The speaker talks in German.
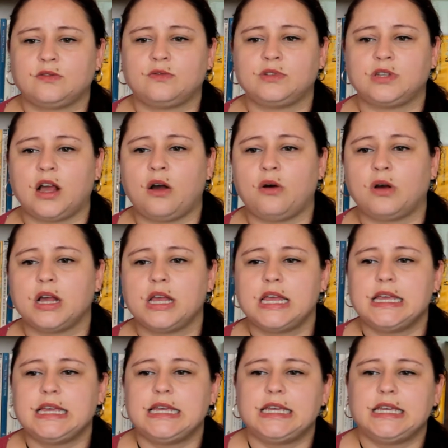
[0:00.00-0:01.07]
und auch
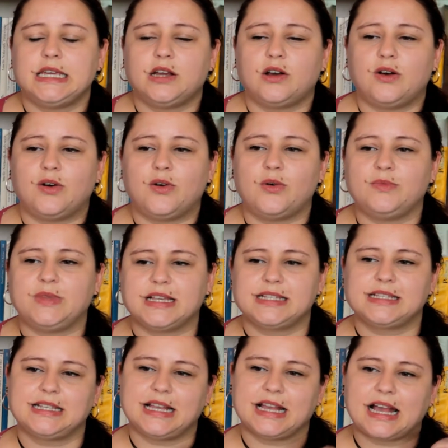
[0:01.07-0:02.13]
um
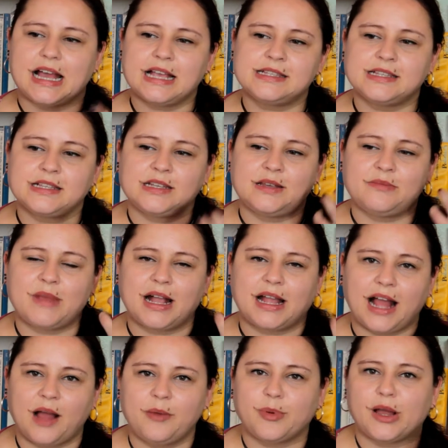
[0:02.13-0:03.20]
das krasse,
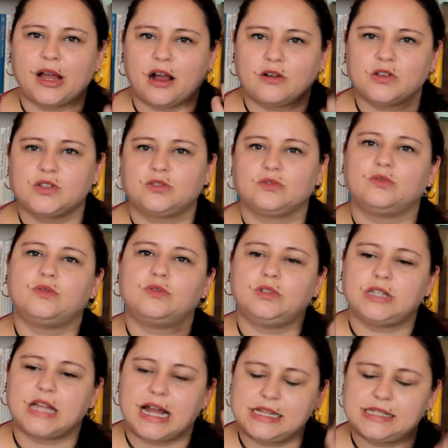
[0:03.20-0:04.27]
makabre
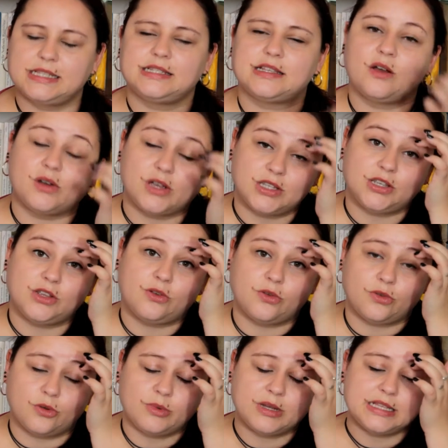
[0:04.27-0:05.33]
rauszuholen, hat sie es auch richtig
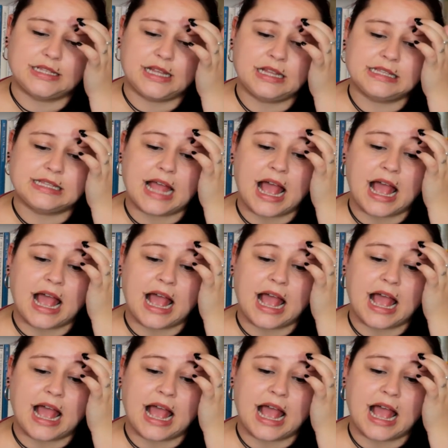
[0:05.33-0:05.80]
gut umgesetzt,